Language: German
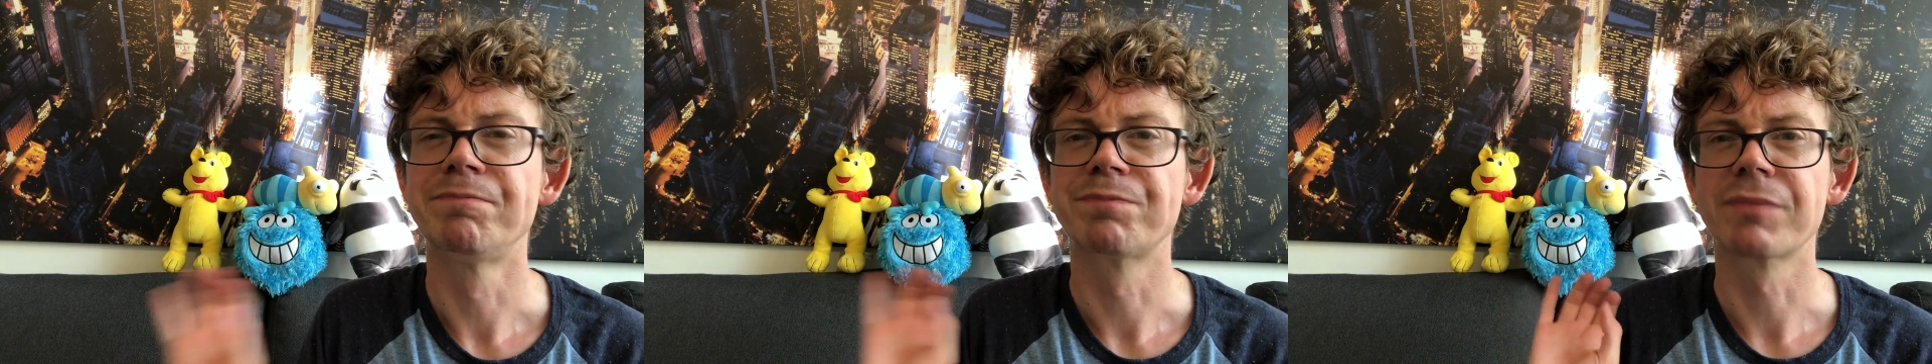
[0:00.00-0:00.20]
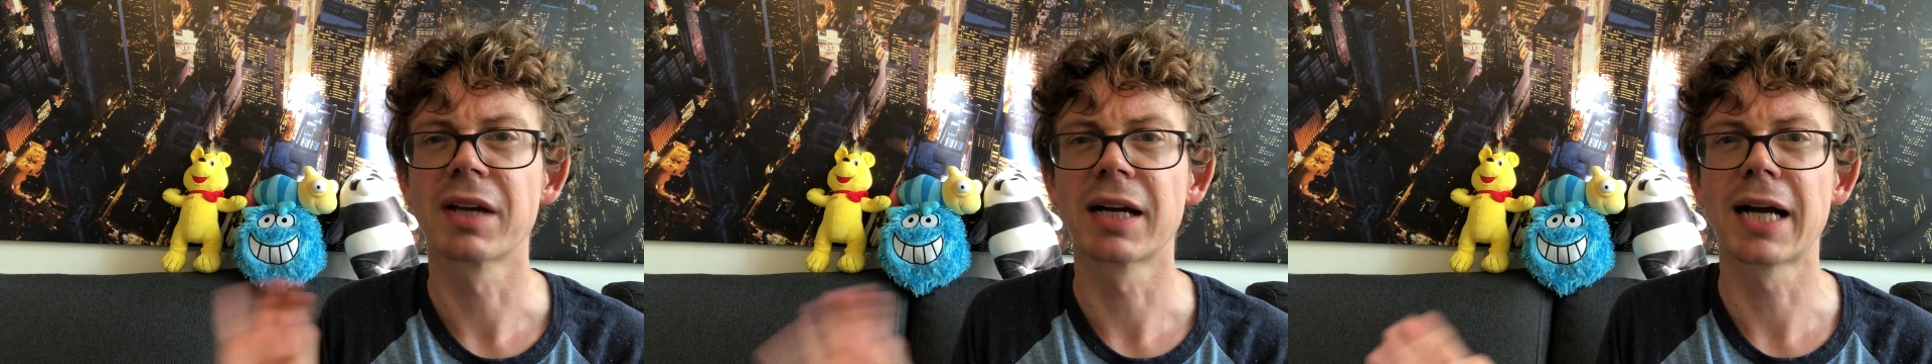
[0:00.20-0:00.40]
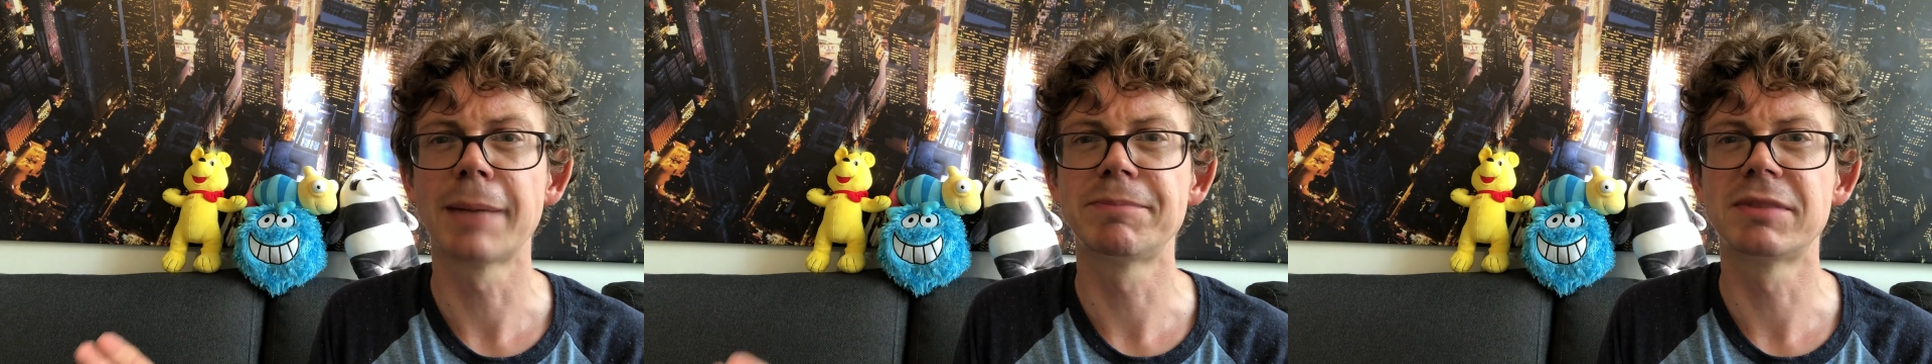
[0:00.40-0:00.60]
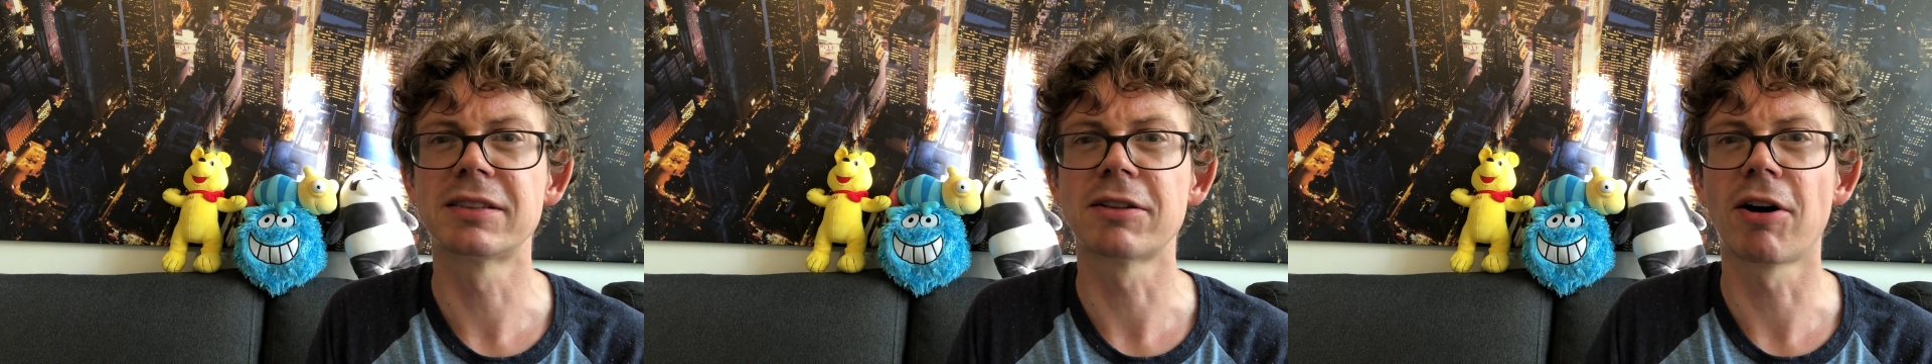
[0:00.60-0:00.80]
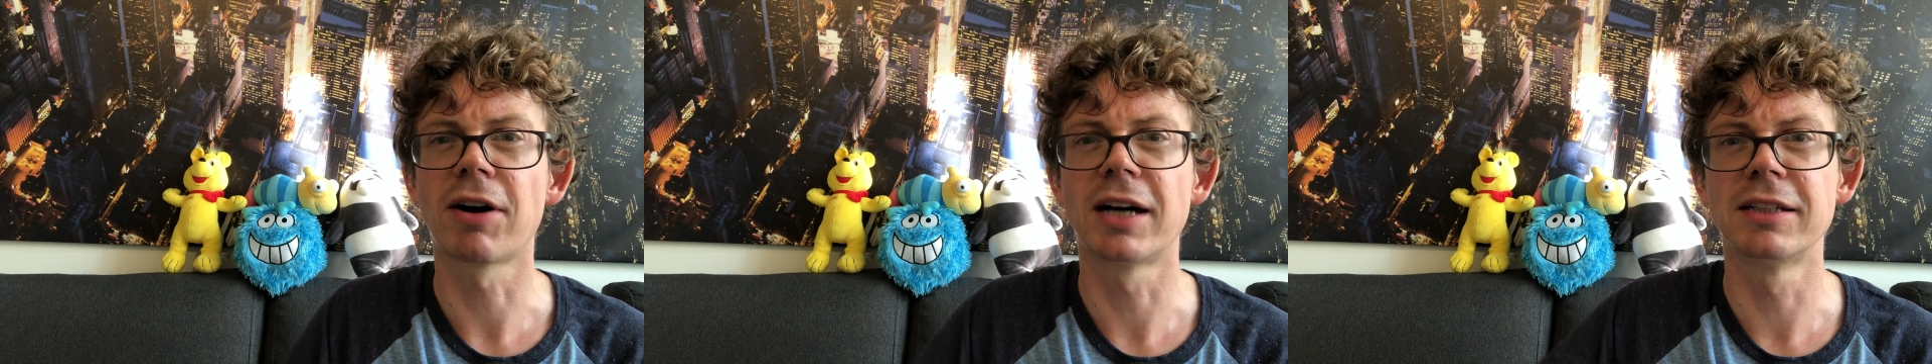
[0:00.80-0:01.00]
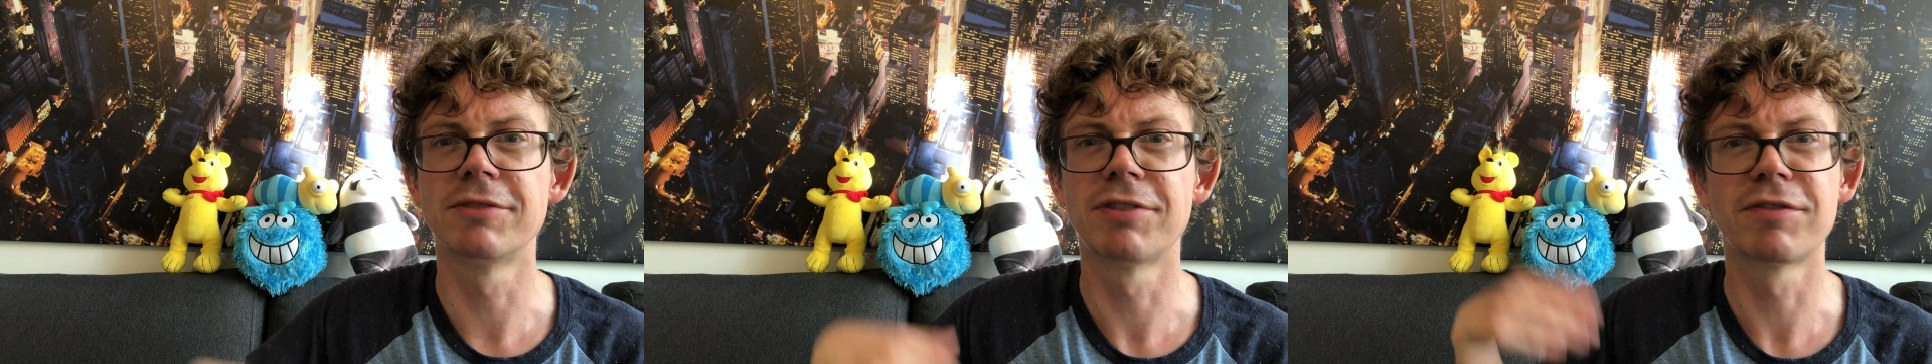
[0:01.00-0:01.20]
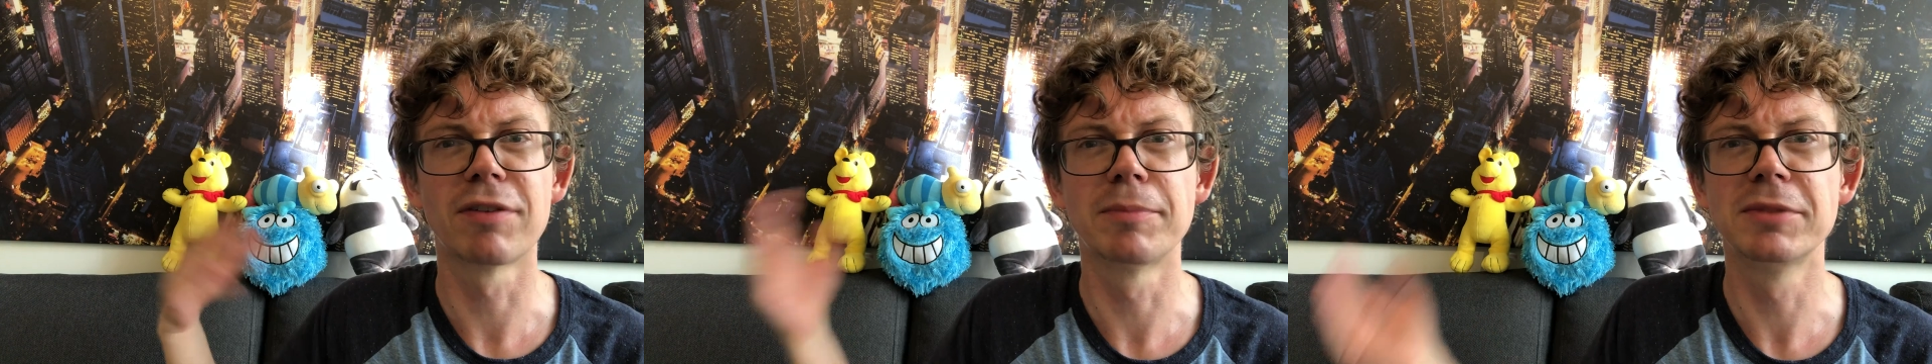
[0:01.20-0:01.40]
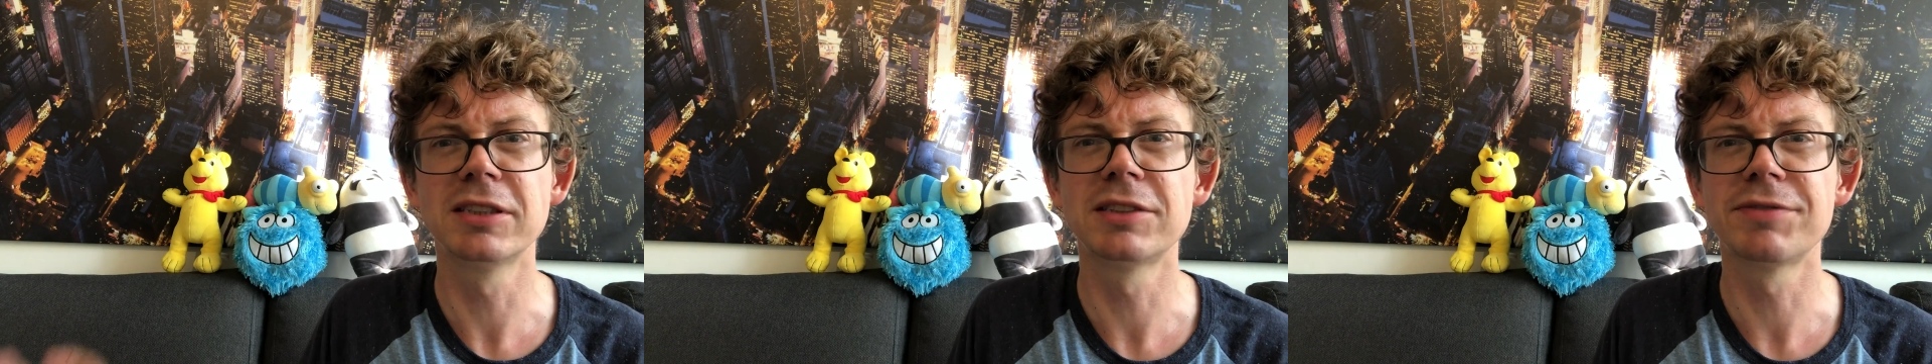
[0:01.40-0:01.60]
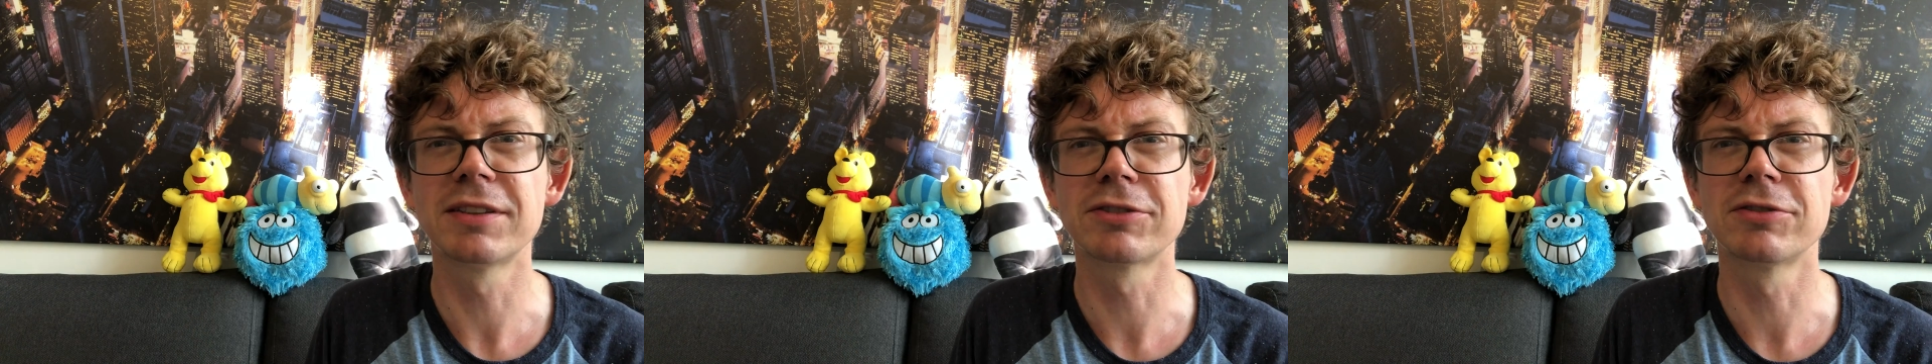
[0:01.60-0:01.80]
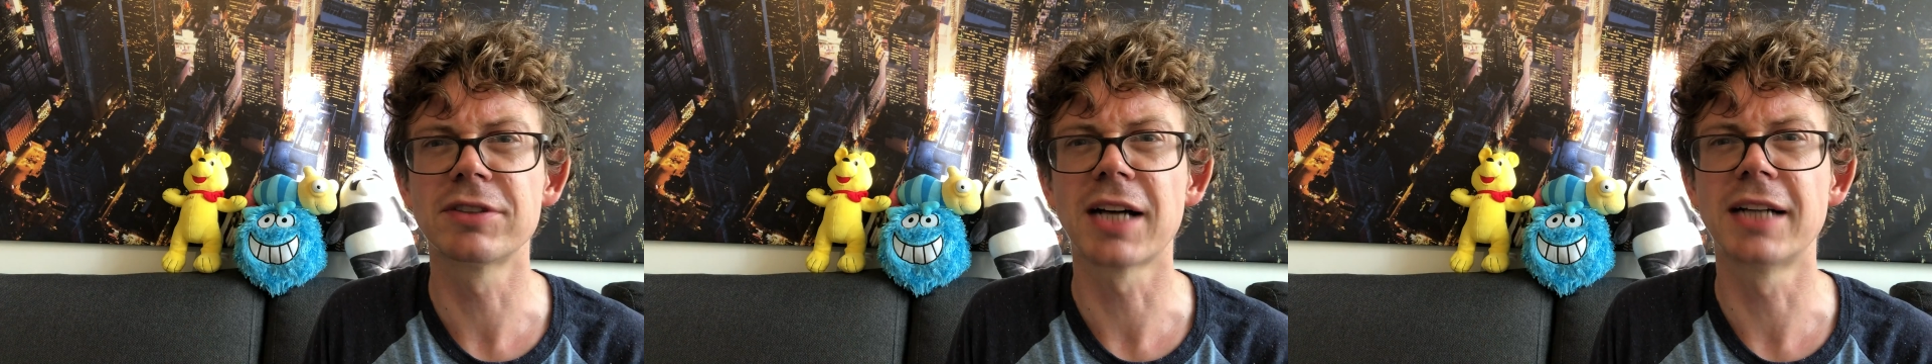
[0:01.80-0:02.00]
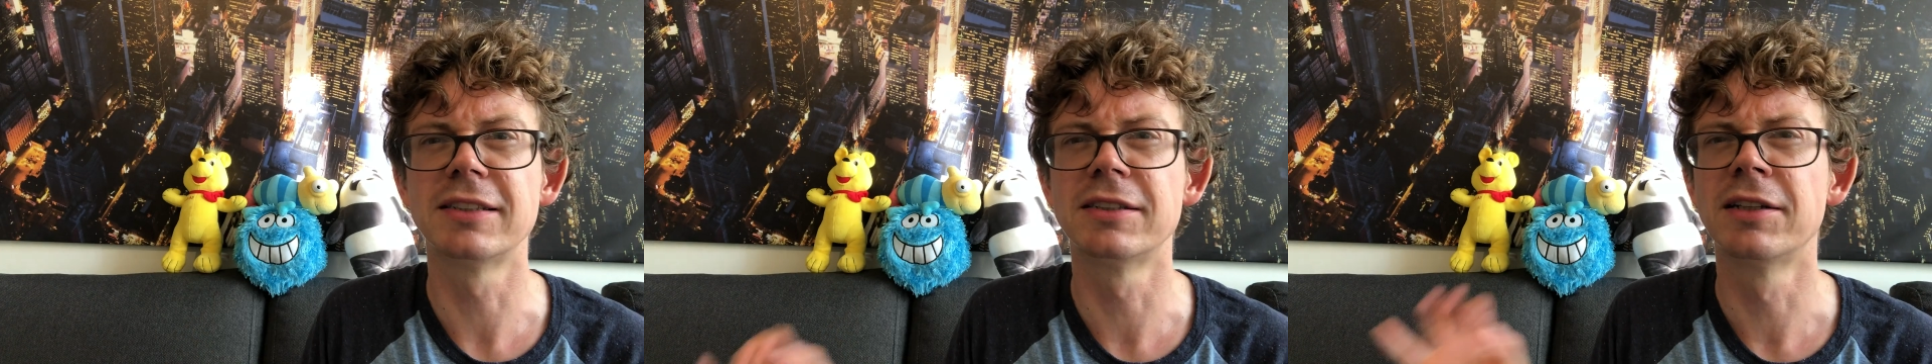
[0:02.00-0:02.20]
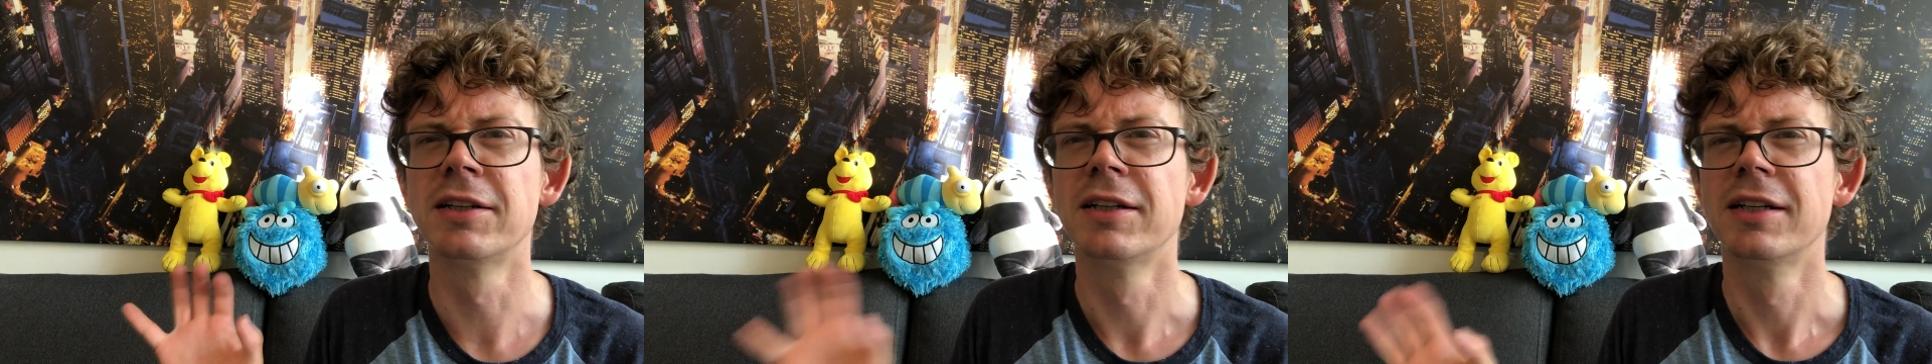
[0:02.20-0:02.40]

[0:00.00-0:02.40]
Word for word: Da gibt es auch eine Pfefferminzversion und eine